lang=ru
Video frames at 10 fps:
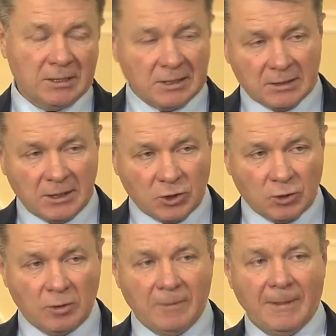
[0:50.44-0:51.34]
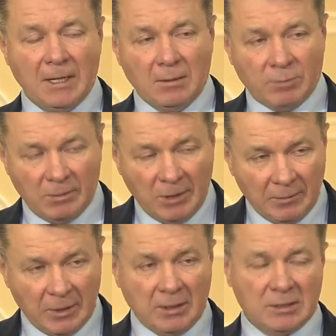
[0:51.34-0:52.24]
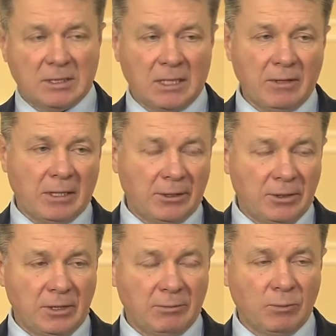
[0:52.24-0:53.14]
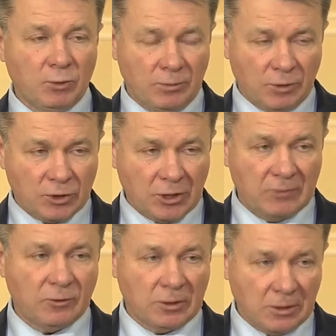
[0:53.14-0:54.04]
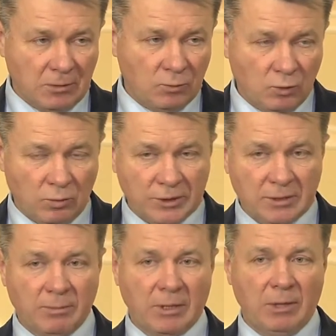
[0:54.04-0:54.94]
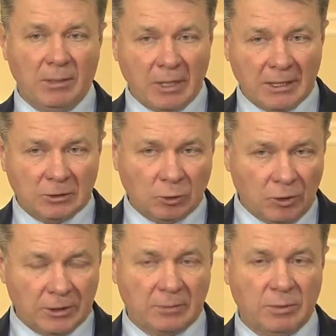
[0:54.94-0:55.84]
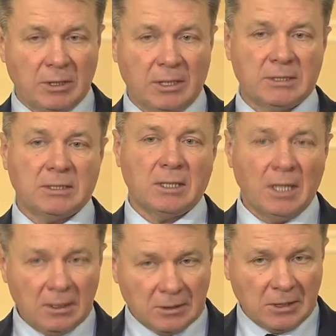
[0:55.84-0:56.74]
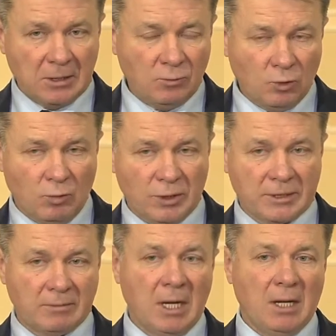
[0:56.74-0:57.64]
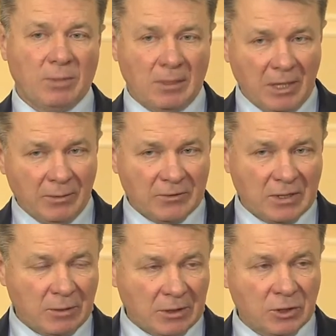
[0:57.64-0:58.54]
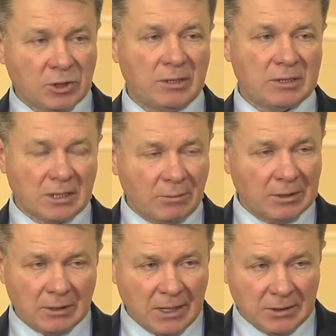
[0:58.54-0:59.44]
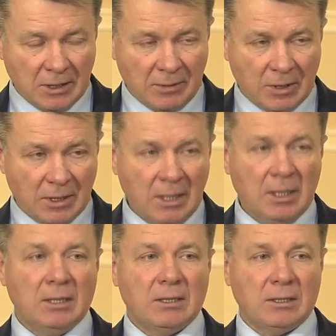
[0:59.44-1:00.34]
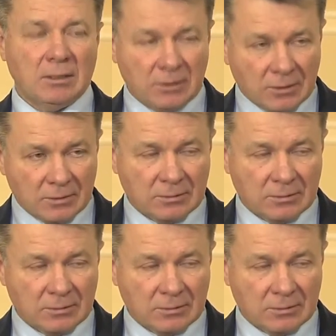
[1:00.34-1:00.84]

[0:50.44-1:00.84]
и сказать, что проблемы здравоохранения мы будем решать вот таким образом, проблемы контроля над миграцией таким образом, проблемы взаимоотношений с работодателями, э,